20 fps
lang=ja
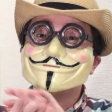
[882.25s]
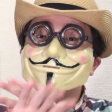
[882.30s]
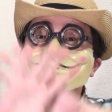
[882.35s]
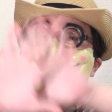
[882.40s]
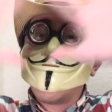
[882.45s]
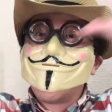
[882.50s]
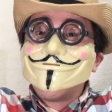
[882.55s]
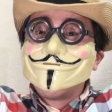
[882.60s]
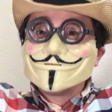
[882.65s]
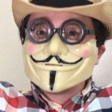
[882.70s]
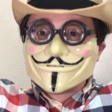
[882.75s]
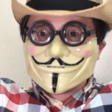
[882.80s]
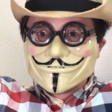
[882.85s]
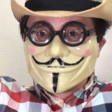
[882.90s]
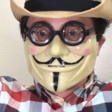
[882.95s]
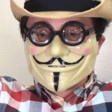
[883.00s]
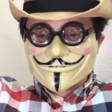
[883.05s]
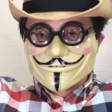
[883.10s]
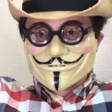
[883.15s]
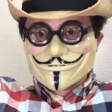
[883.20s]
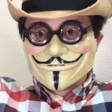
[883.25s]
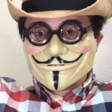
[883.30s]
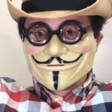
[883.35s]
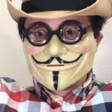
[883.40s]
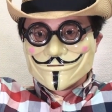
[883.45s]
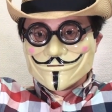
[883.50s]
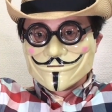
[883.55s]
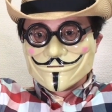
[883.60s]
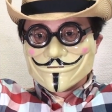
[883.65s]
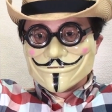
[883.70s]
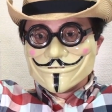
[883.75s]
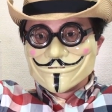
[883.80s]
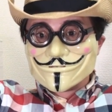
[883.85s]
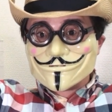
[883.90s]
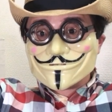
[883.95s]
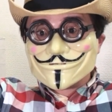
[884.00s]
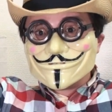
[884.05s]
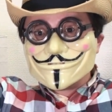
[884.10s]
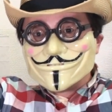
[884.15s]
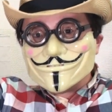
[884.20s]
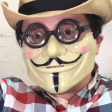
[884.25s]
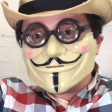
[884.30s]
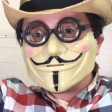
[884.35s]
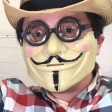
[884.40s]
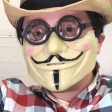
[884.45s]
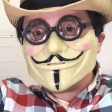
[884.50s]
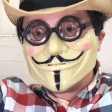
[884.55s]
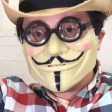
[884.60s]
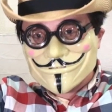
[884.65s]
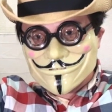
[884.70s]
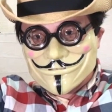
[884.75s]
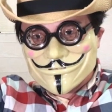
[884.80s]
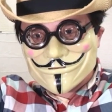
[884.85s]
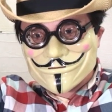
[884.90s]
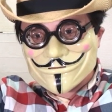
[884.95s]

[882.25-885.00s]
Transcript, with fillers: うブワーンって出すんですよ。スクリーンみたいなこ